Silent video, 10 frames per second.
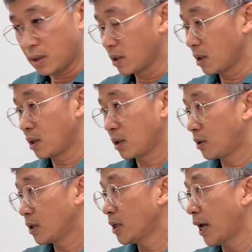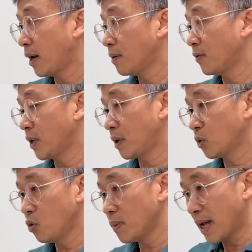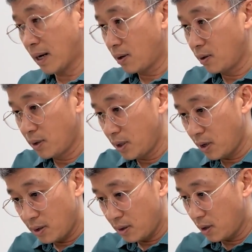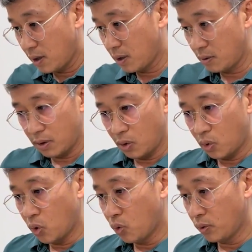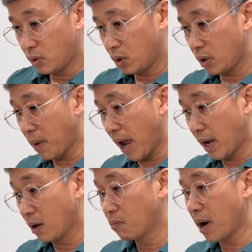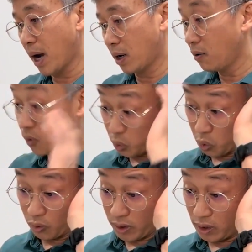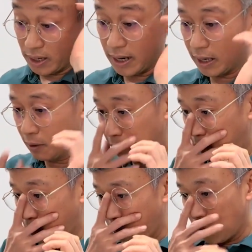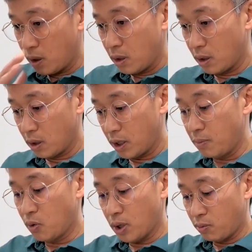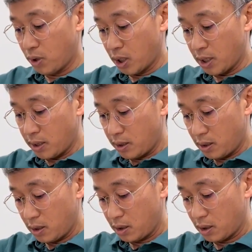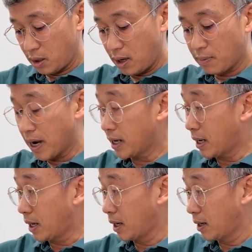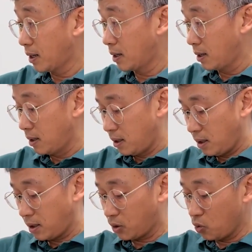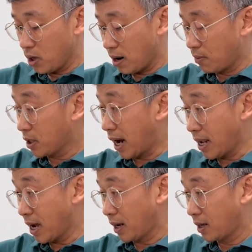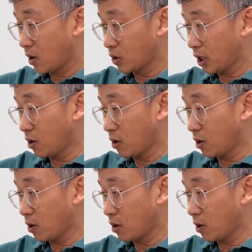Ừ, con cứ để đó vì cái túi mình đặt rồi thì nó nó cái luôn luôn nó bè không bè nó phụ thuộc vào như thế này à, khi một cái lồng ngực á nó nằm ngang vậy thì cái túi nó nằm nó trải nha con sẽ